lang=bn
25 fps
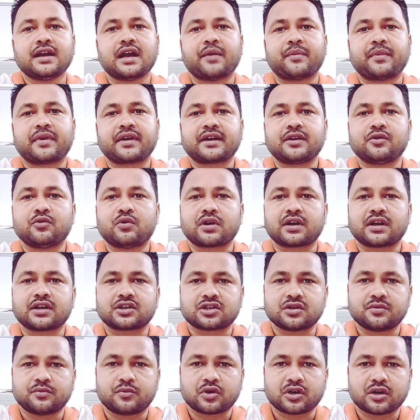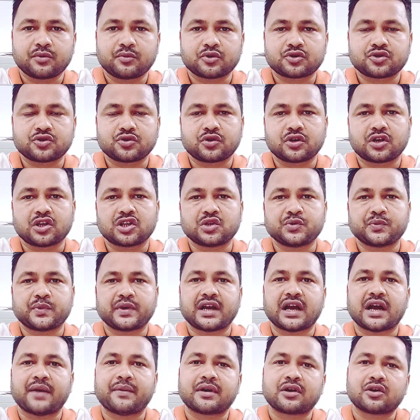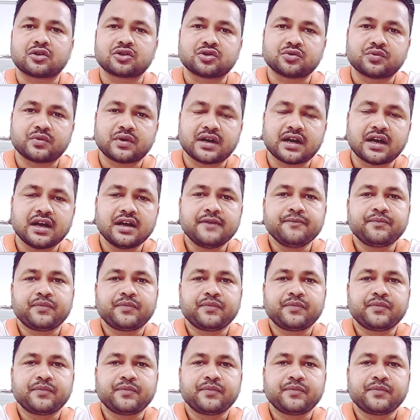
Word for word: আপনাকে ওয়ার্কার সম্পর্কে প্রশ্ন করা হতে পারে আবার অথবা